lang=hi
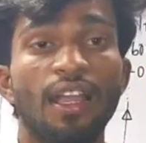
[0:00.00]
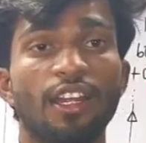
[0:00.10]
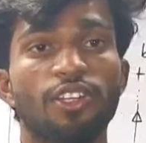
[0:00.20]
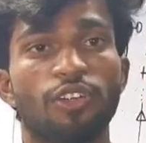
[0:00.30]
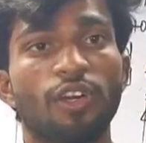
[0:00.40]

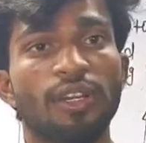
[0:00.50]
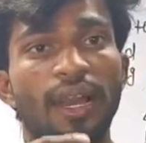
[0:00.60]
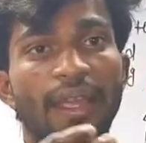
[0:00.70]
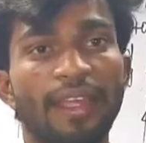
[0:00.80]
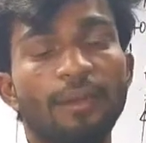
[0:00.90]
इलेक्ट्रॉन
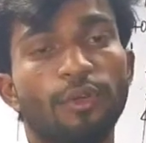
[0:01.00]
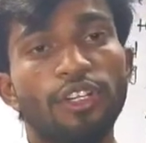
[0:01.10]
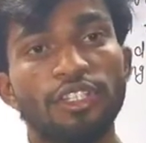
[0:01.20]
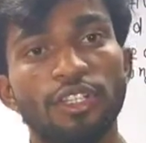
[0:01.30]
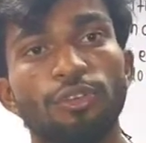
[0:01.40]
का एक
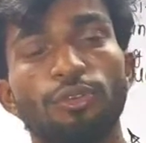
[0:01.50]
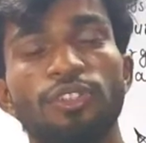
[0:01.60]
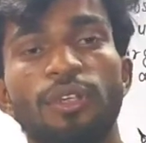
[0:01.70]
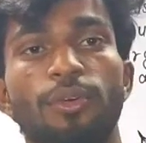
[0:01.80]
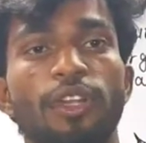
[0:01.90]
बॉडी से
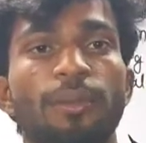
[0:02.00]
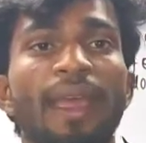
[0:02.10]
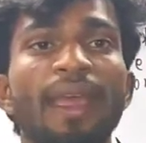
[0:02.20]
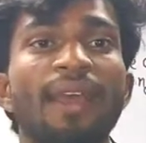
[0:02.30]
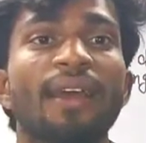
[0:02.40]
दूसरी बॉडी में